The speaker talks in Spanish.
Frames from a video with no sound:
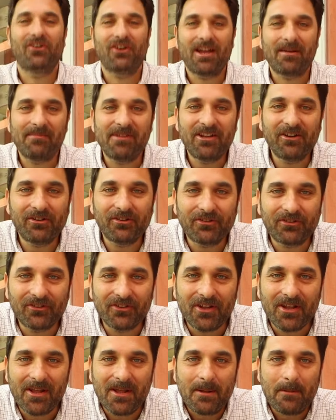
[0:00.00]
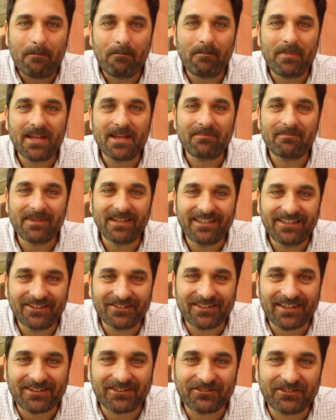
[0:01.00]
Hola amigos,
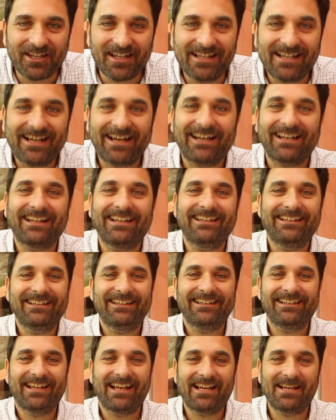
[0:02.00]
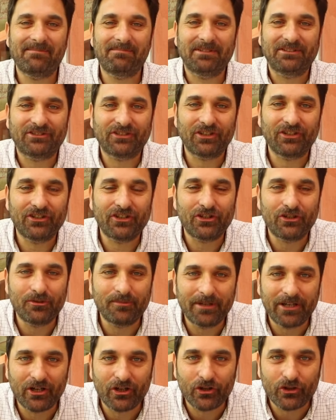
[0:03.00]
bienvenidos a Cosas del Jardín y al episodio
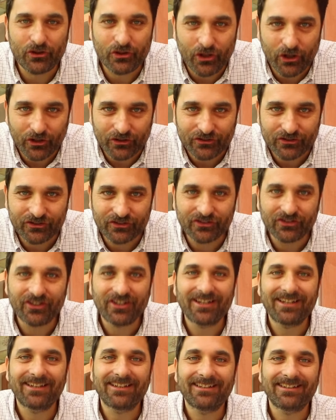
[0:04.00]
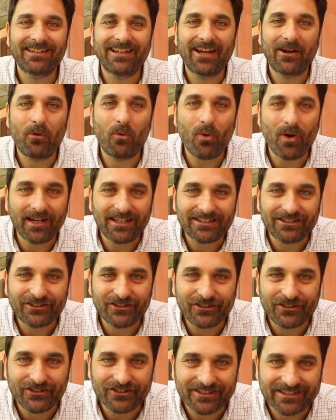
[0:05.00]
número 2 de
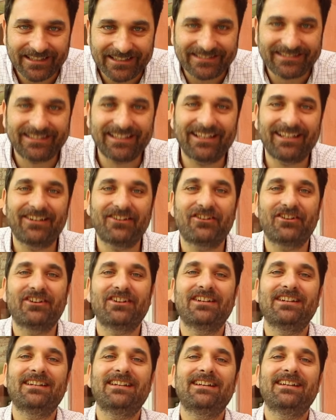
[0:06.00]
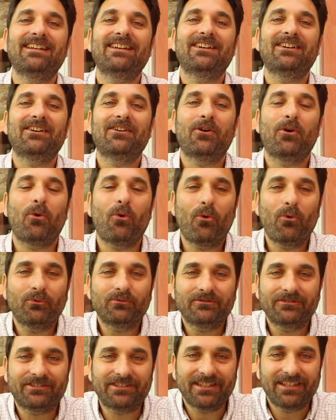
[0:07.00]
Huerto de Cero.
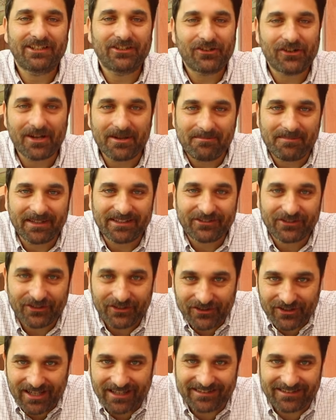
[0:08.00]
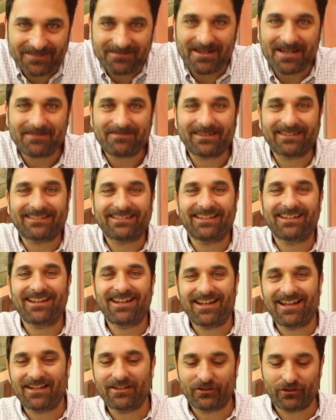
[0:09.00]
Un ciclo que empezó la semana
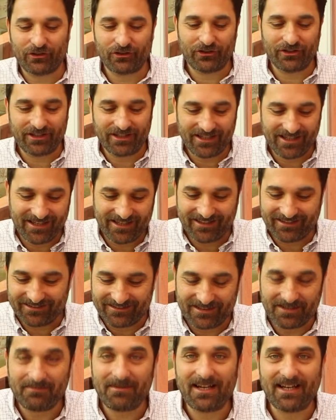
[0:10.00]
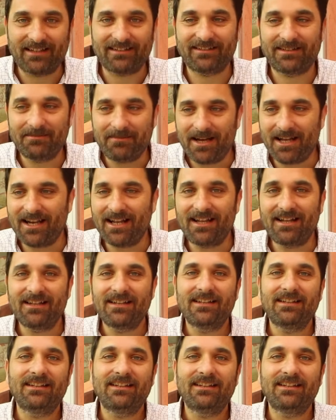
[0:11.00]
pasada donde semana a semana